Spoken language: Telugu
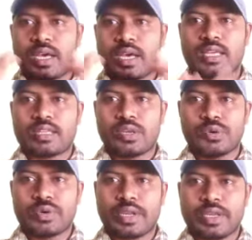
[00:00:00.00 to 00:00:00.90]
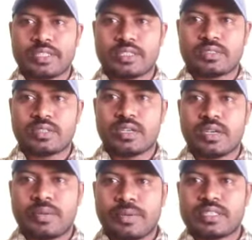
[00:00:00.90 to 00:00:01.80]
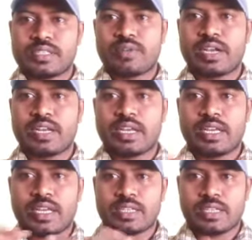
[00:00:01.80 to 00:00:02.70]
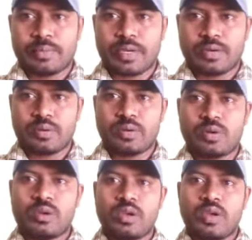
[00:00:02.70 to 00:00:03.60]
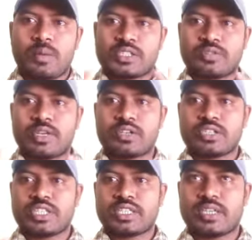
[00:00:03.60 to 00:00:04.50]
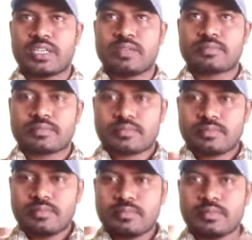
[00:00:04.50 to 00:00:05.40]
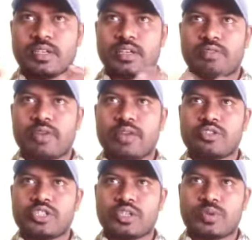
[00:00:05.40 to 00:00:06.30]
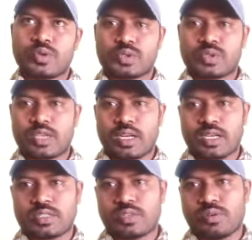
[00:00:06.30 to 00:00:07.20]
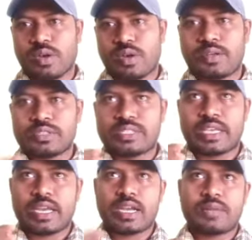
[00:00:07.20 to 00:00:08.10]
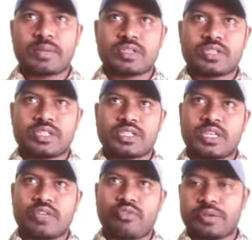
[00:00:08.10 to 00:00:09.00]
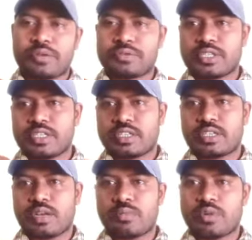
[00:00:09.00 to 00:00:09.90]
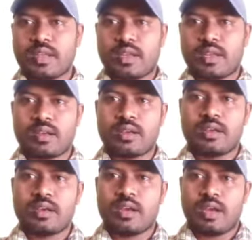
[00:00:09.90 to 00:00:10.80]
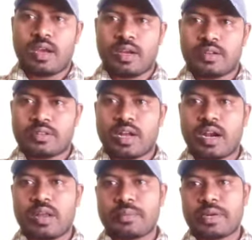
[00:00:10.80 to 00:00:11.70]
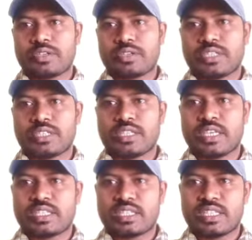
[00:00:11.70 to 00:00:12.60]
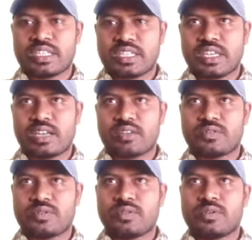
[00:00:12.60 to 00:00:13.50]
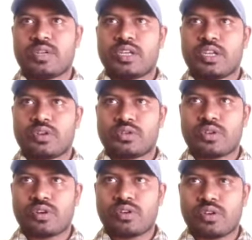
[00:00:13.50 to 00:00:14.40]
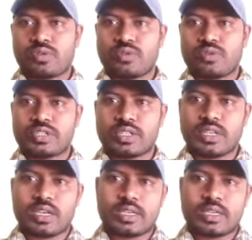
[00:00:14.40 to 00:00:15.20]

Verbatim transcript: ఏఆర్కే తెలుగు క్రియేషన్ ఫ్రెండ్స్ ఇవాళ ఎడ్యుకేషన్ అప్డేట్ ఫస్ట్ వన్ వచ్చేసి ఇరవై నుంచి దోస్తు దరఖాస్తులు అండ్ సెకండ్ అప్డేట్ వచ్చేసి ఇరవై నుంచి డిజిటల్ బోధన అండ్ థర్డ్ అప్డేట్ వచ్చేసి ఎస్సీ ఎస్టీలకు నిరుద్యోగులకు ఉచిత